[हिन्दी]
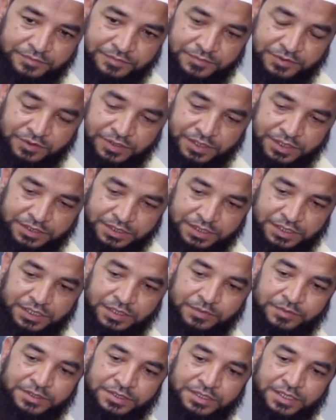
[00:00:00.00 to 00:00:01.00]
मैंने सर
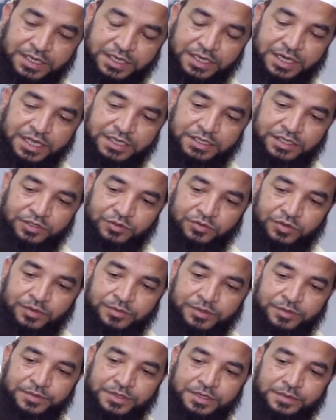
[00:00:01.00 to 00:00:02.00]
जब इसका इलाज है तो
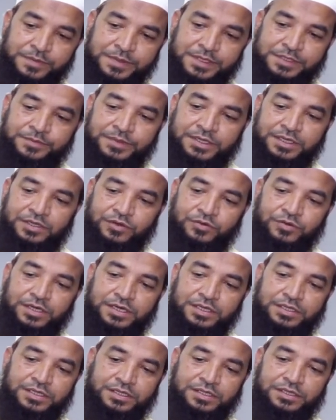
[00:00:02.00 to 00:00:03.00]
आप हिप रिप्लेसमेंट क्यों
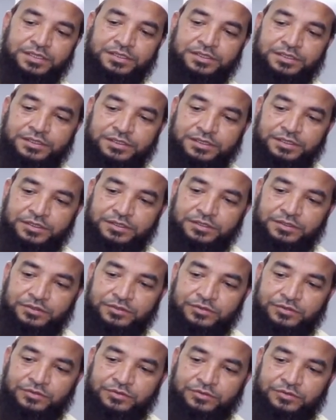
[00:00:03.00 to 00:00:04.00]
करते हैं
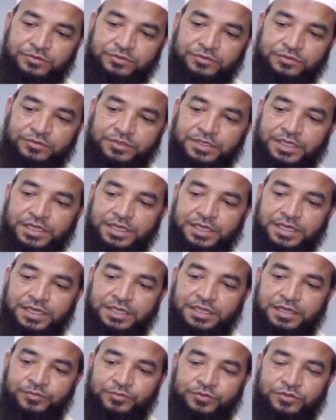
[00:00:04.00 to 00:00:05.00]
तो उनका
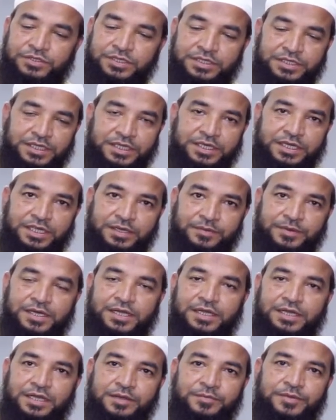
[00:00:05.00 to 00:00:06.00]
कहना था हम तो सर्जन हैं
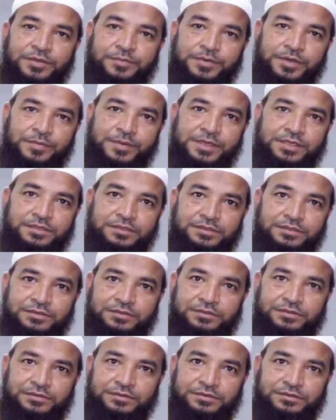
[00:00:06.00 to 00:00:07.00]
हमारा काम ही हिप रिप्लेस
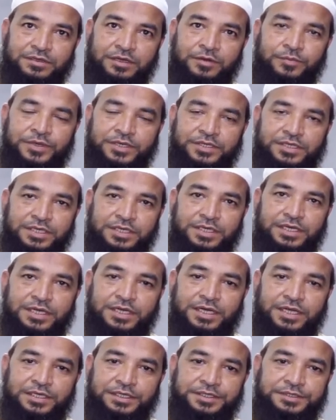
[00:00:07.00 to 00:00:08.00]
ऑपरेशन
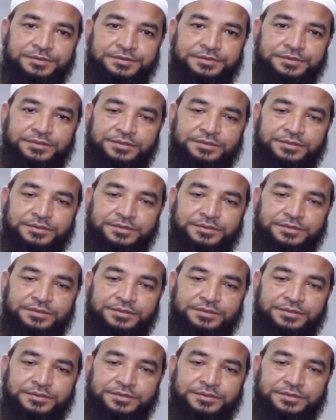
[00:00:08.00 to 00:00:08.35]
करना है